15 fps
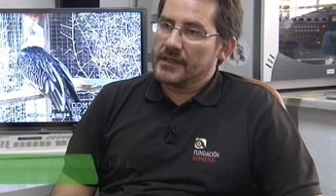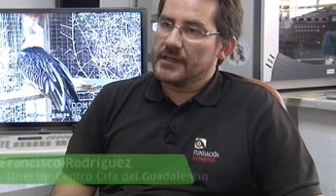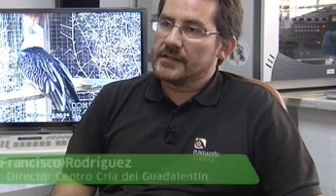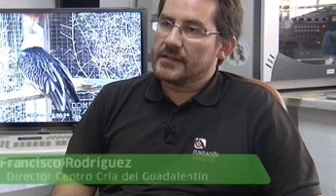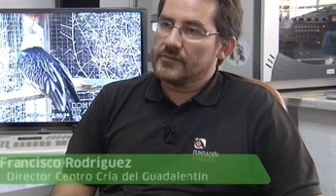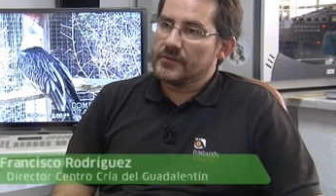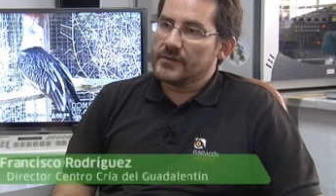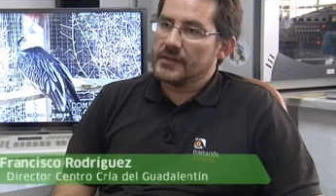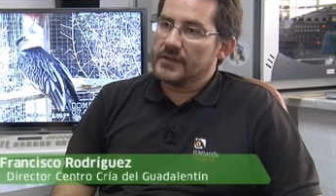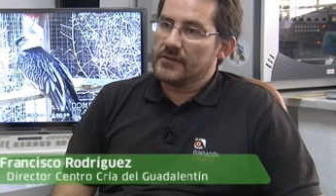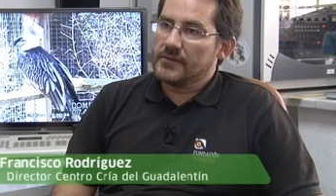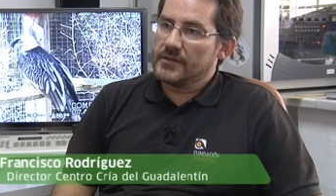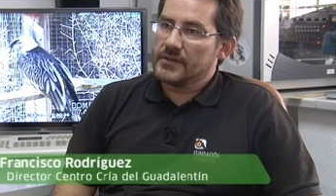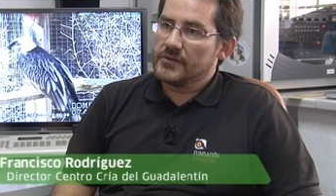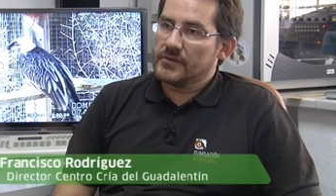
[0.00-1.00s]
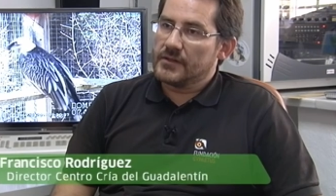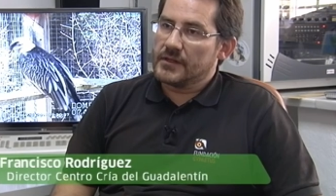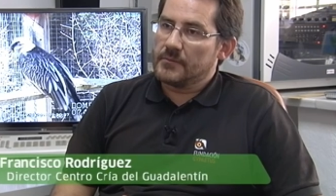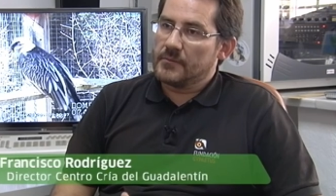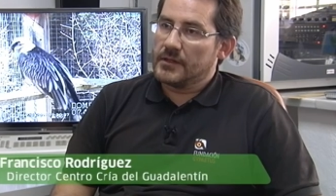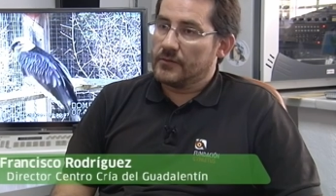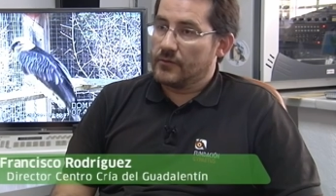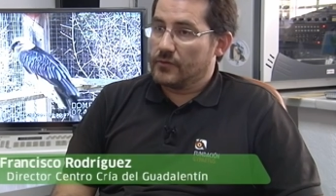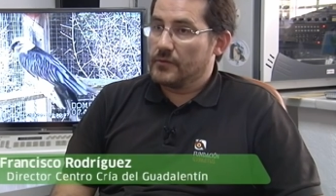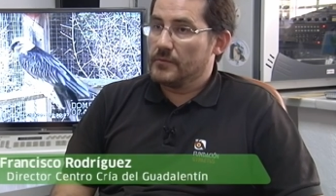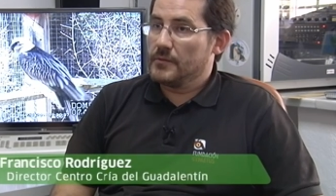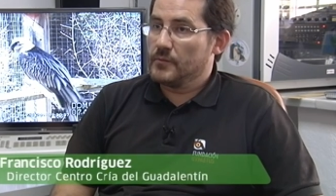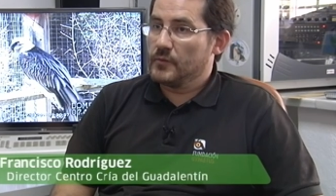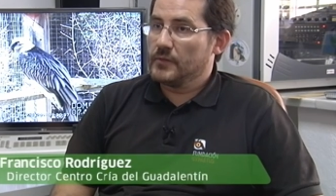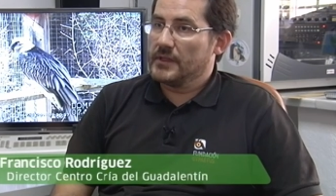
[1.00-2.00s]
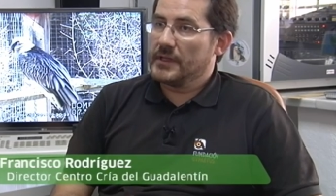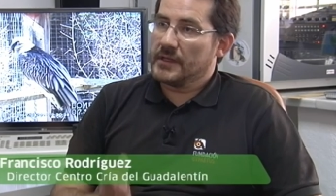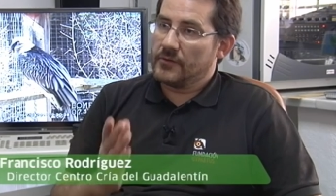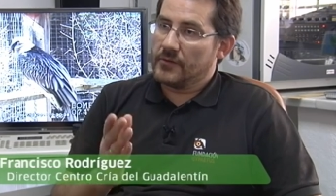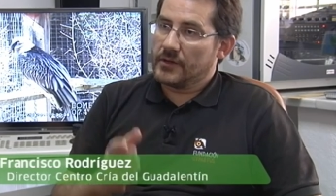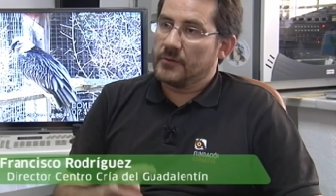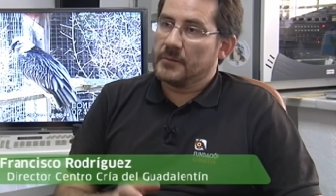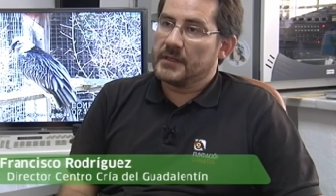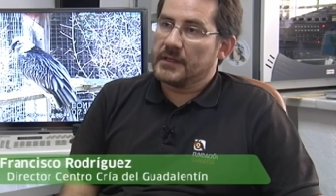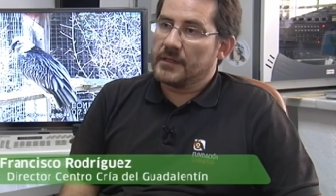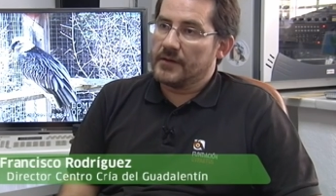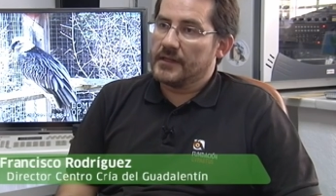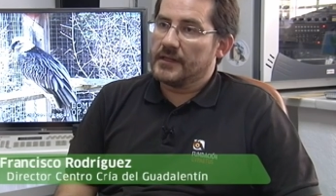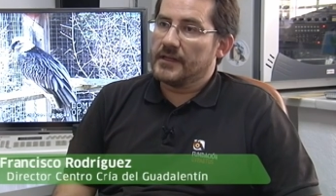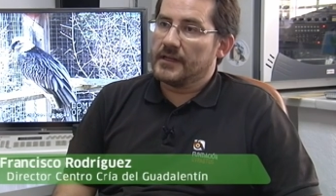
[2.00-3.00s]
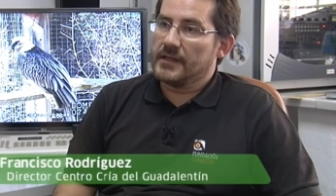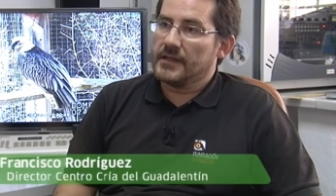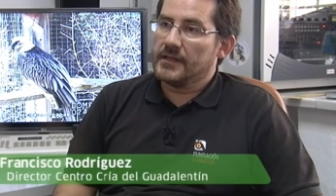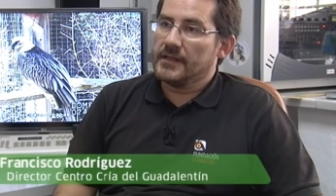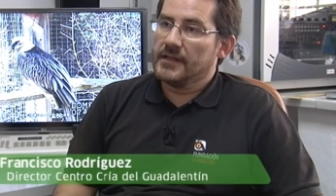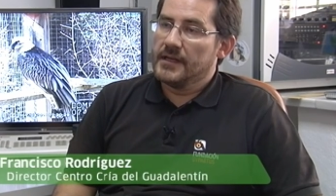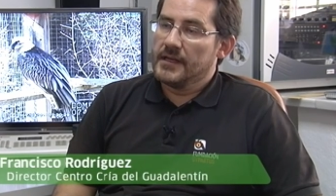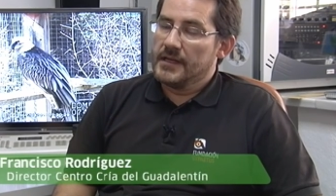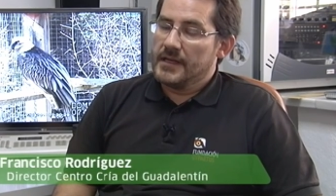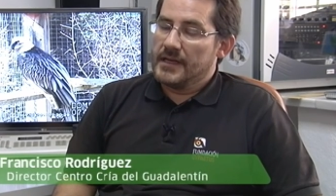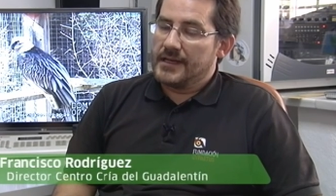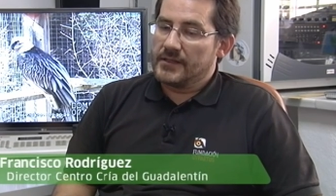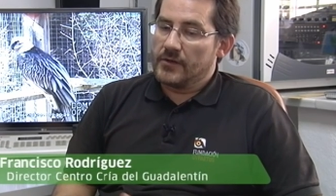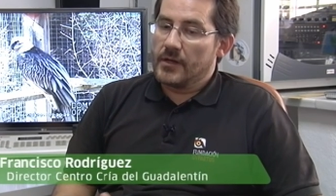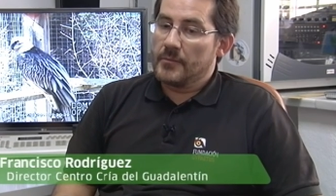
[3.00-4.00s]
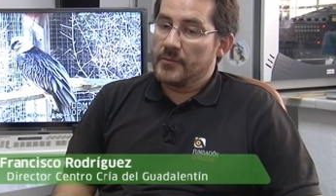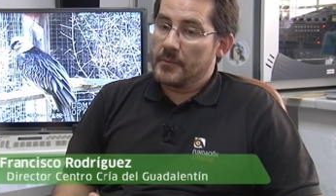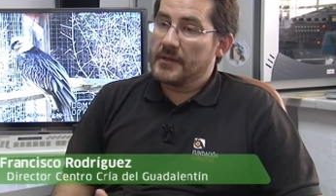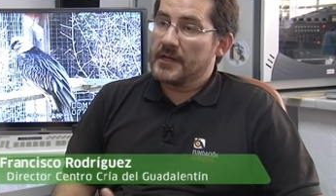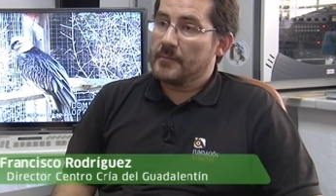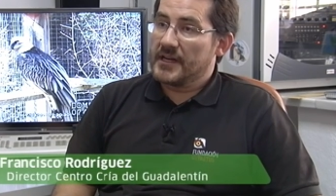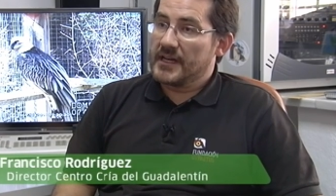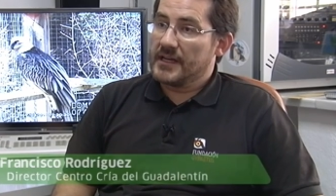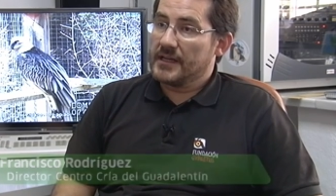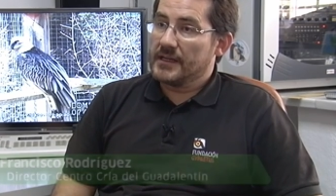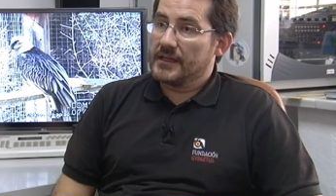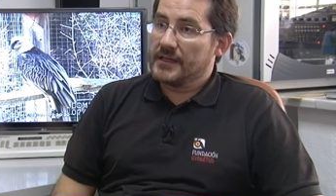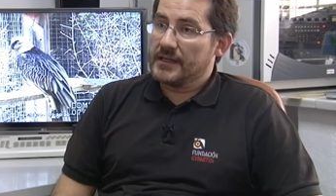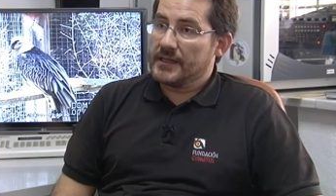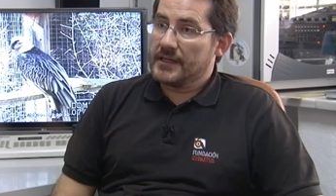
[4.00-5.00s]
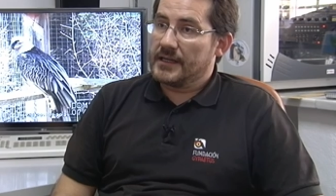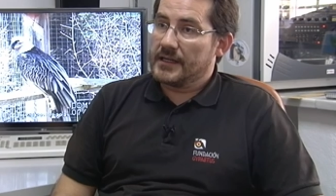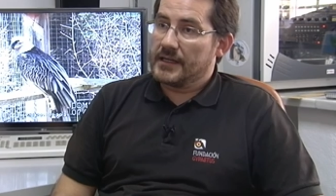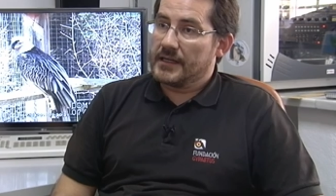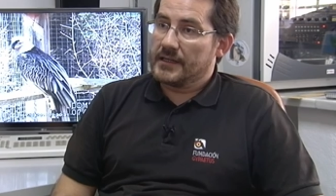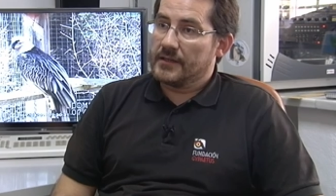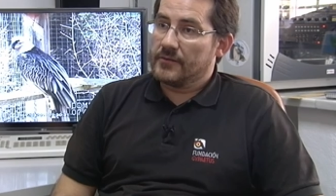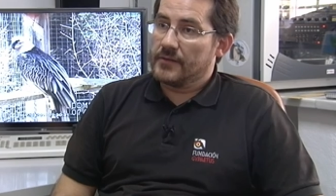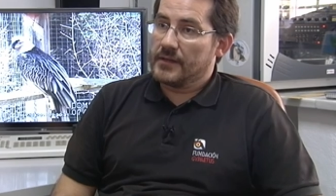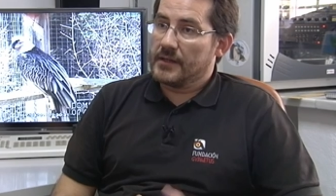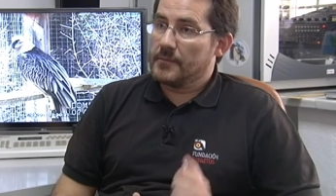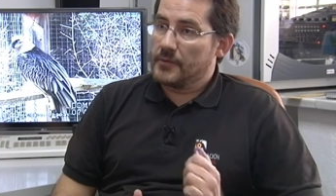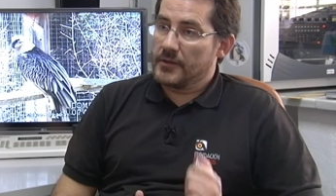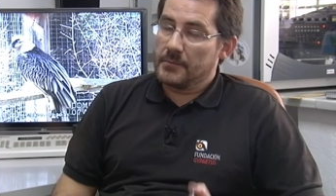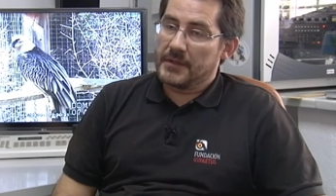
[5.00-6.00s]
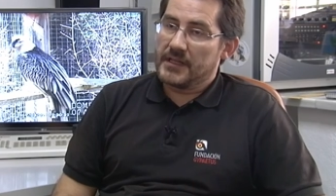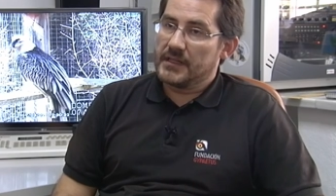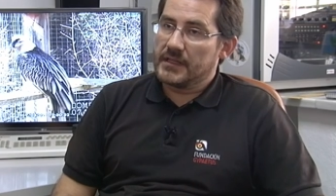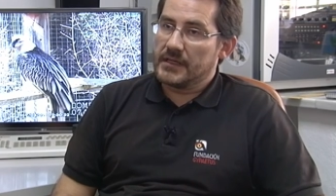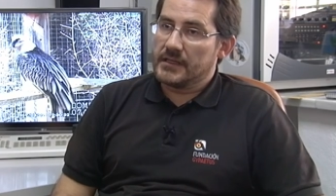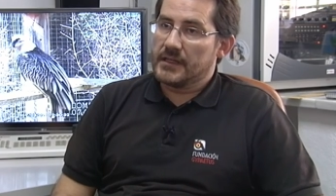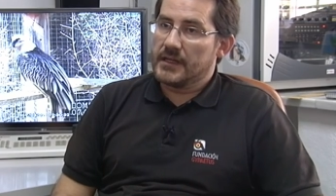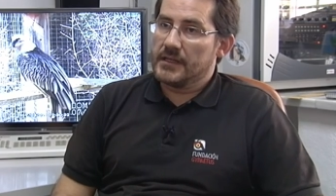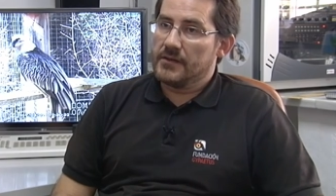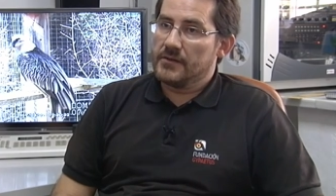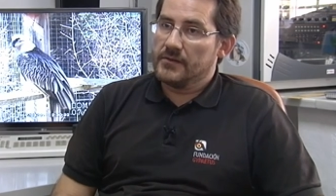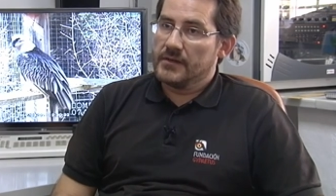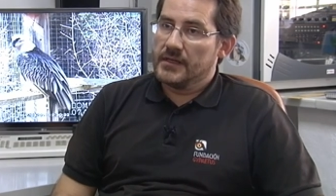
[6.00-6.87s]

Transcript: ya se ha conseguido. De hecho, tenemos a Tono y Blimunda, que os he comentado antes que ha sido la primera pareja en criar aquí en Andalucía después de más de 30 años.